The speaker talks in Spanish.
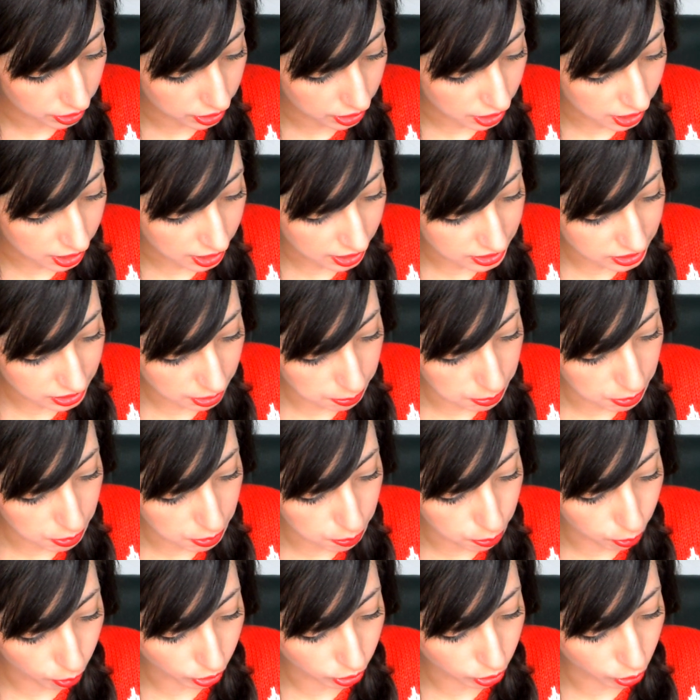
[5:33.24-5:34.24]
quizás también
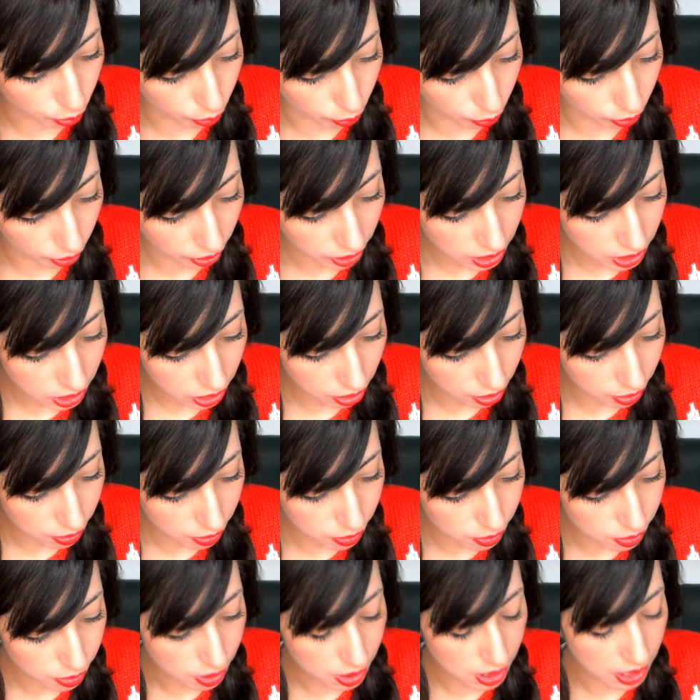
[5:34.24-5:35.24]
un poquito
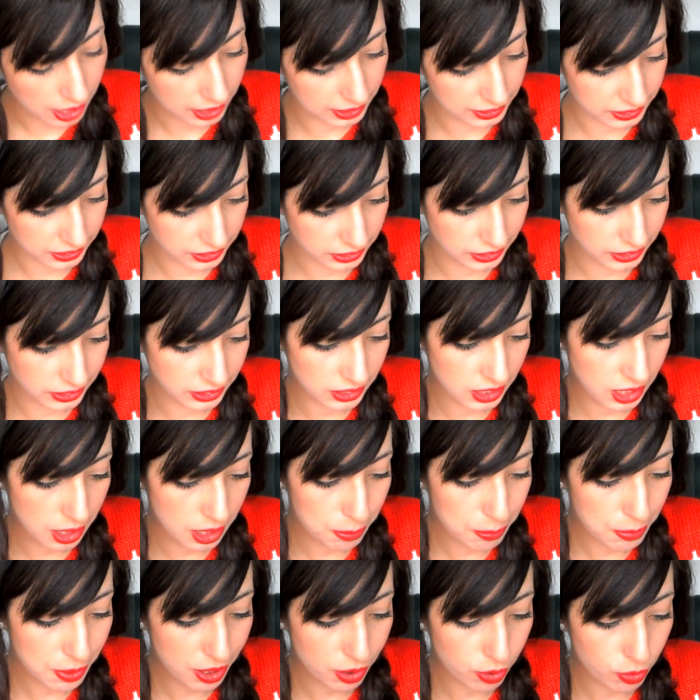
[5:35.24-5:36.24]
rojizo, así. Y se
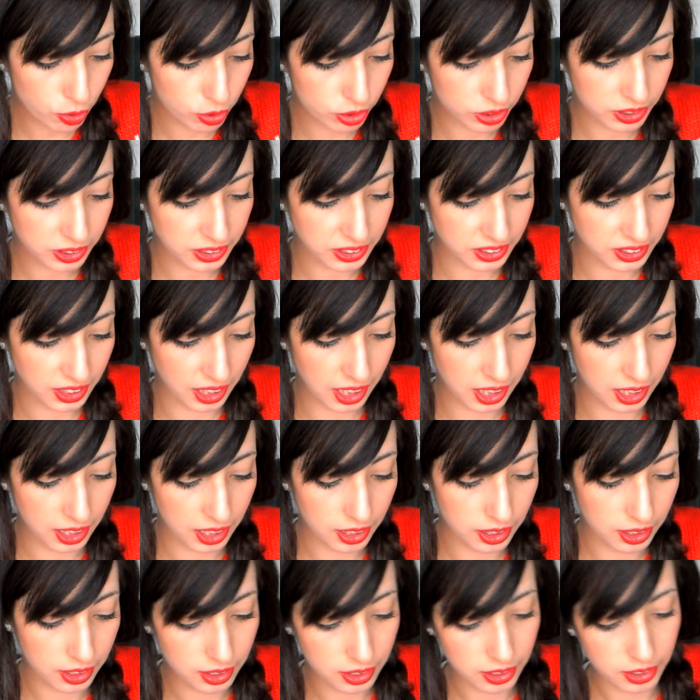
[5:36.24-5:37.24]
llama cortisa
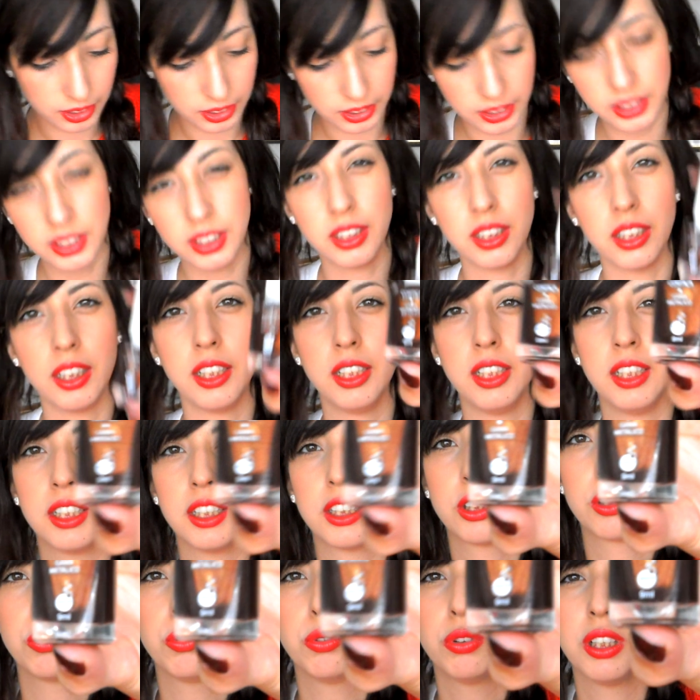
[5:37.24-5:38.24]
y
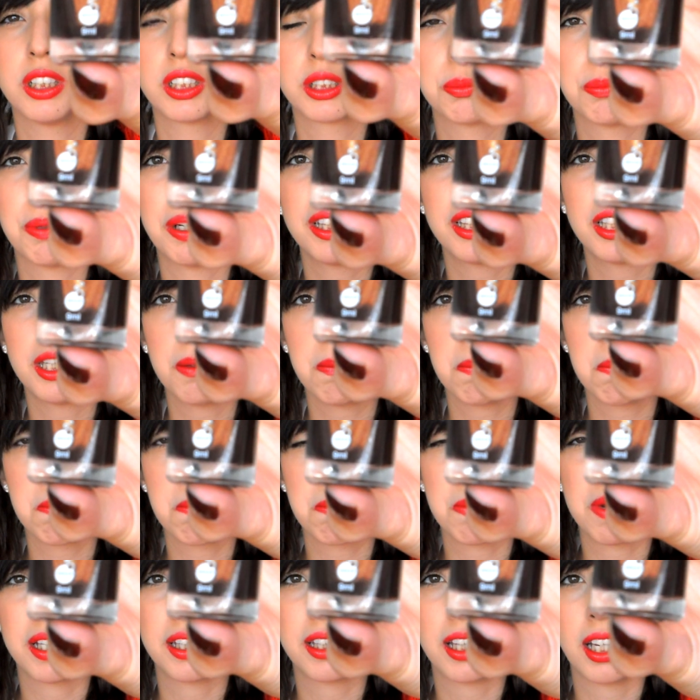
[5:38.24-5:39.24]
es un esmalte
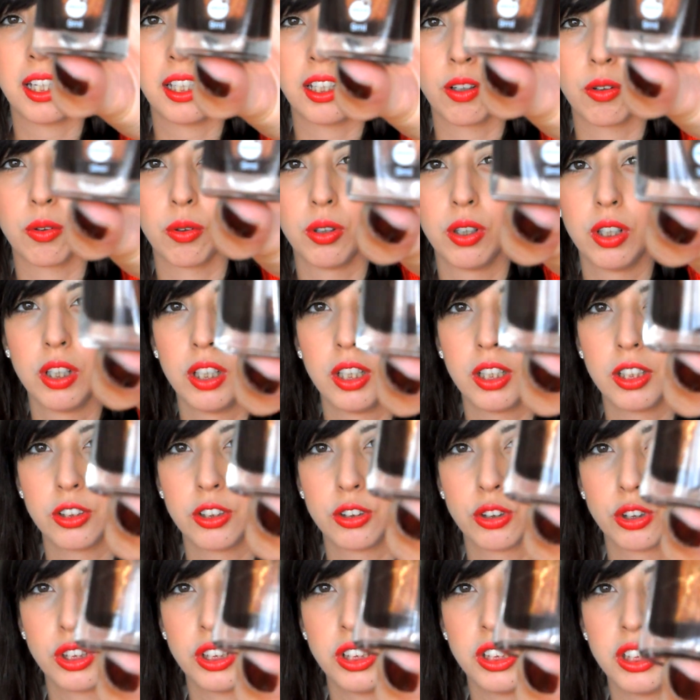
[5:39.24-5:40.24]
metálico.
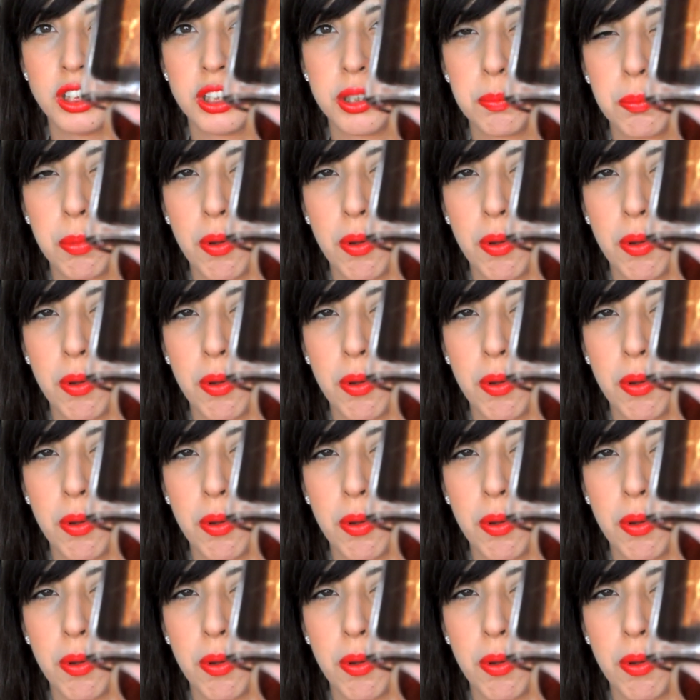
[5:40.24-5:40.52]
No sé si se